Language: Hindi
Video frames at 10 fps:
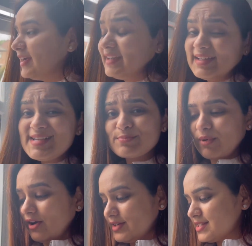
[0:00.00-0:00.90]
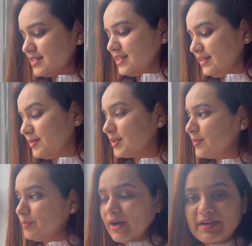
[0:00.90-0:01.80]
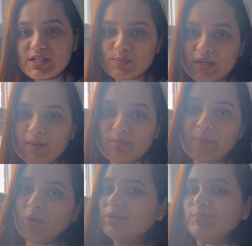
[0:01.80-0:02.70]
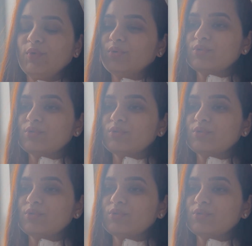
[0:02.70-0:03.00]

एटलीस्ट बारिश नहीं है मतलब बारिश में ना मैं बहुत बोर